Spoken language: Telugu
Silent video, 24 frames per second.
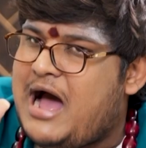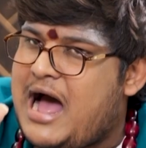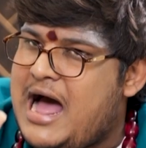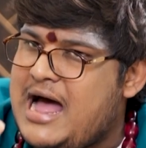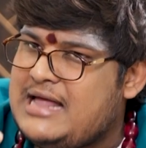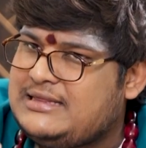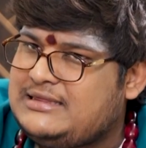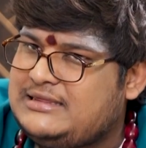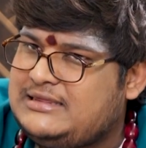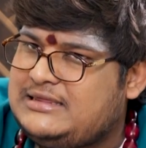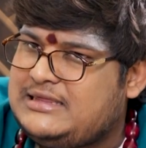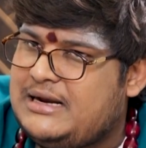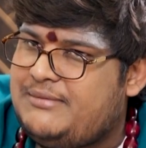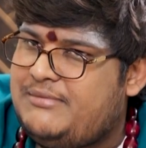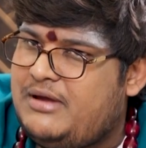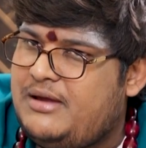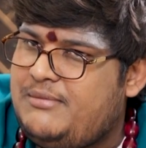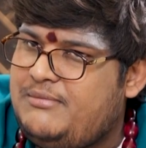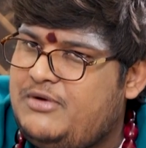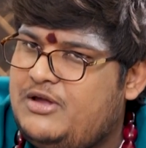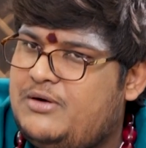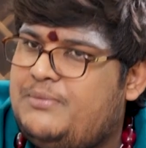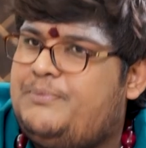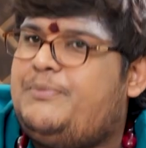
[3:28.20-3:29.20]
మాత్రమే
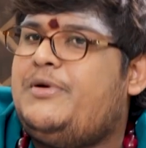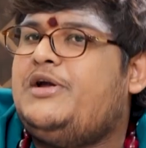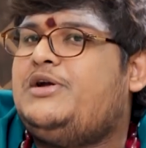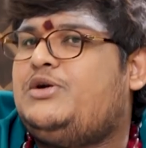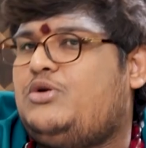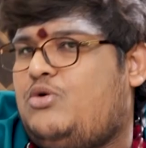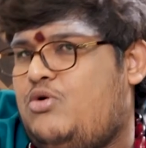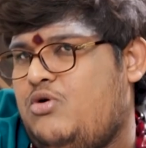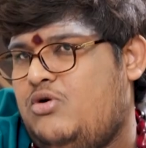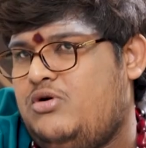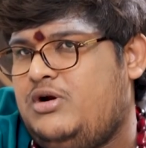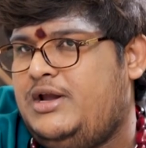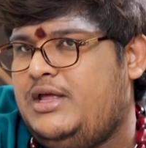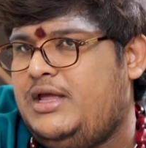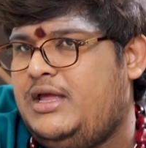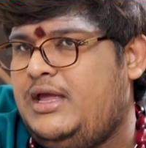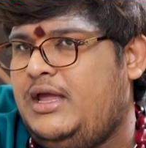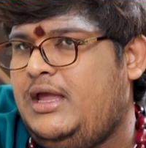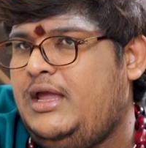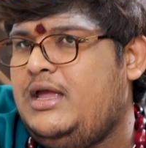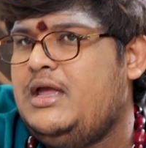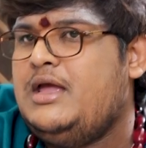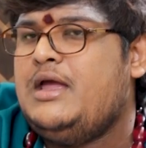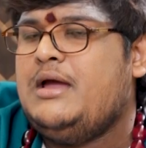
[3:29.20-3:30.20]
మీరు పెట్టుకోండి
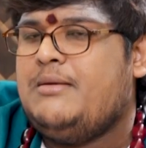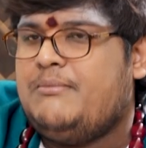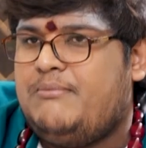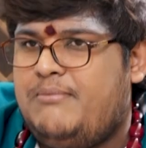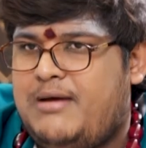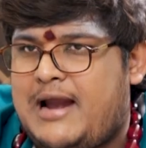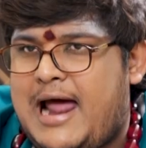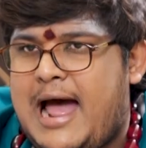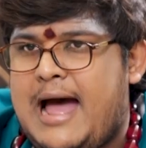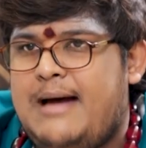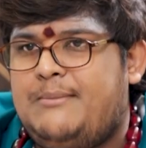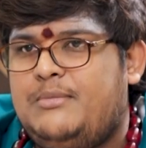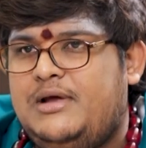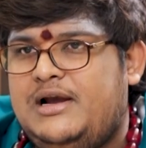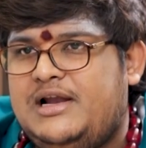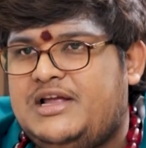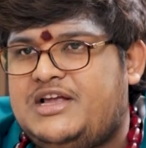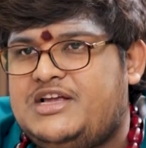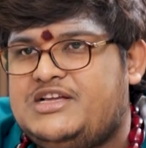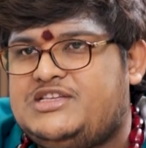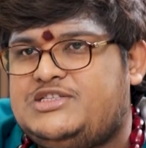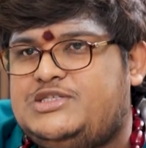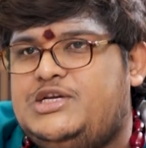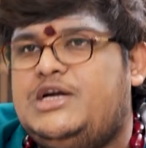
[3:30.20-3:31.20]

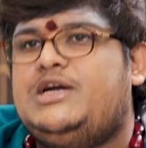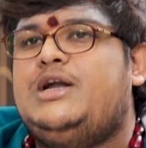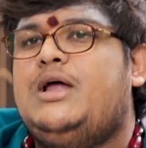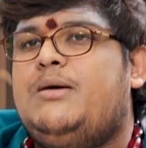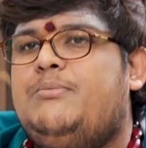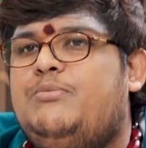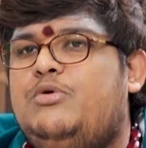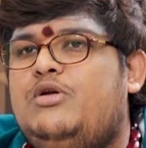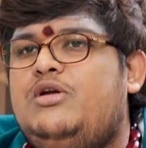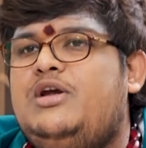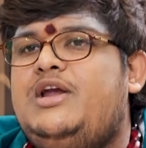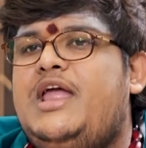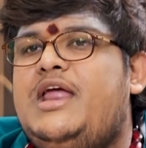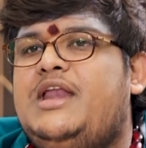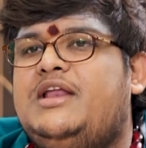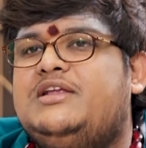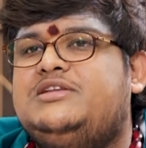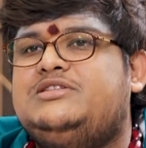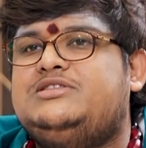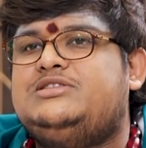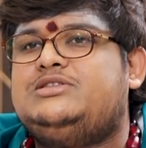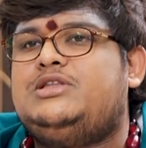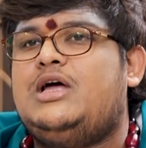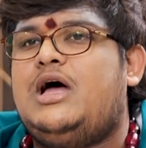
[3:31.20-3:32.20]
బ్రాహ్మణులకు ఇచ్చే డబ్బులు నేను
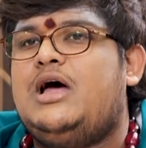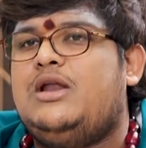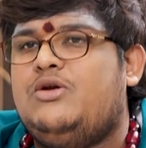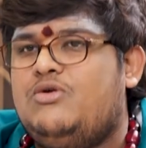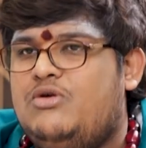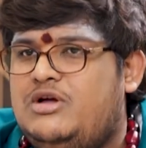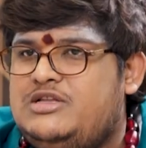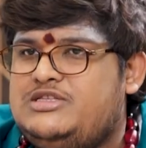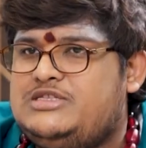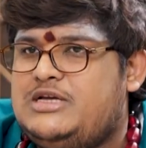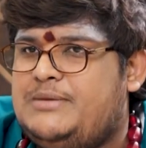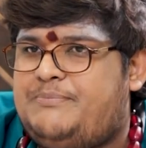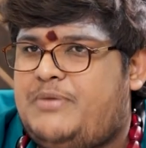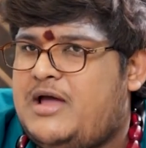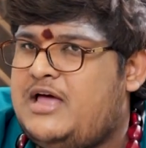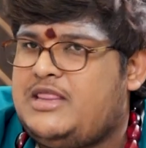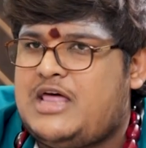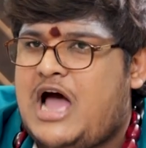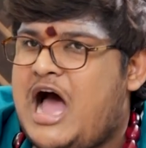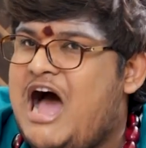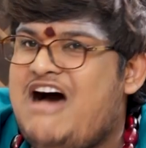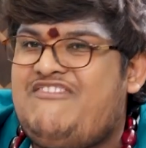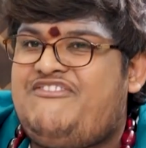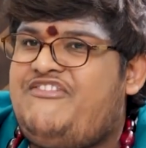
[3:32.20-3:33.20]
ఇస్తాను అని
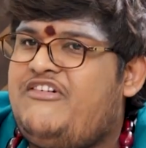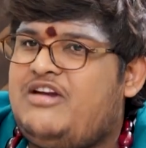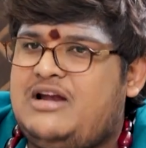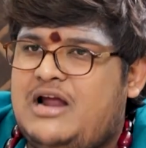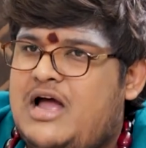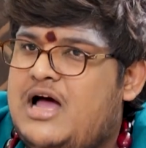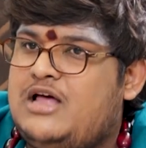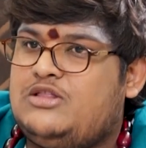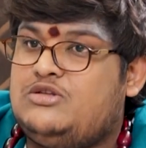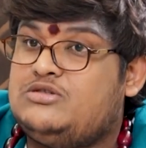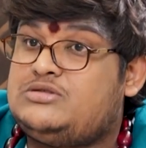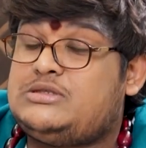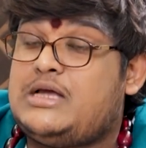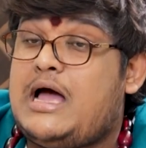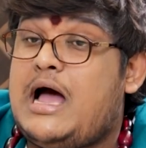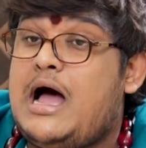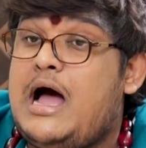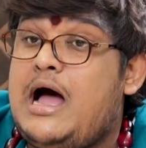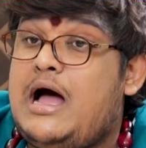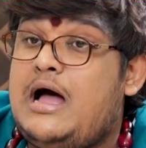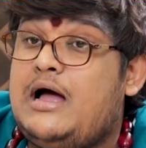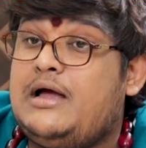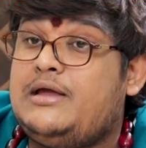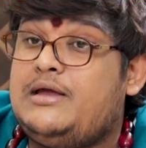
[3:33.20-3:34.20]
అది ఆఫర్ కాదు
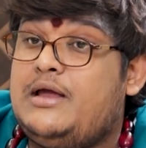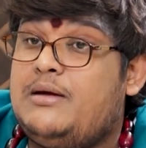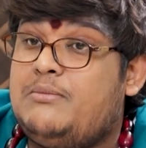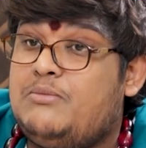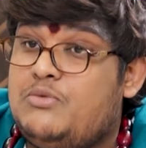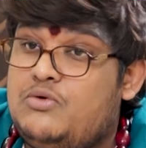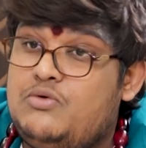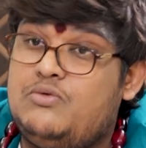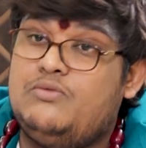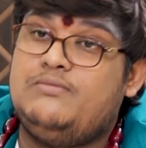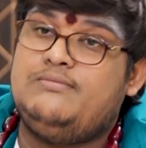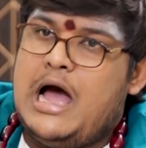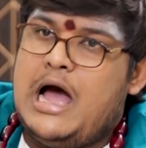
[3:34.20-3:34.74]
సహాయము